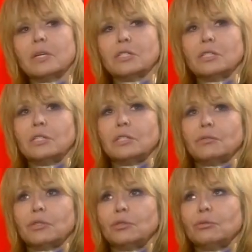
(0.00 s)
я же с
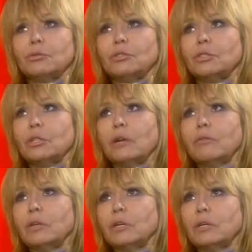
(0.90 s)
детства крещенный
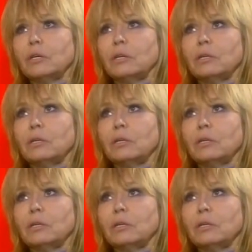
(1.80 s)
человек.